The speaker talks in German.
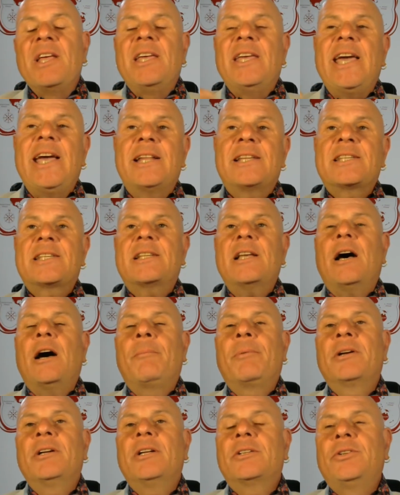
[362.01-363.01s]
Jetzt
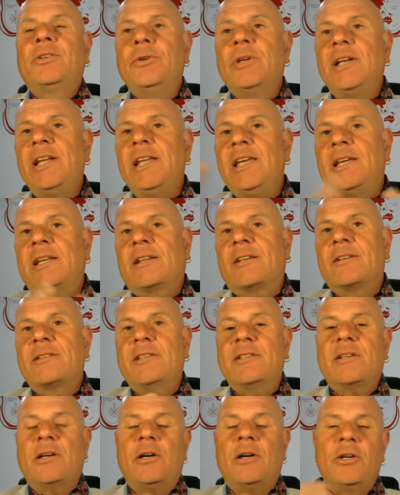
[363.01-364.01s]
aber natürlich, das
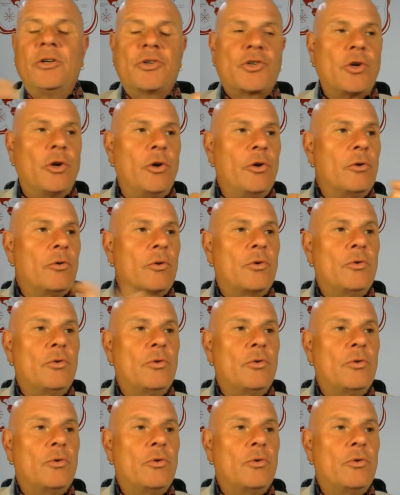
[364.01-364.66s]
ist alles schön und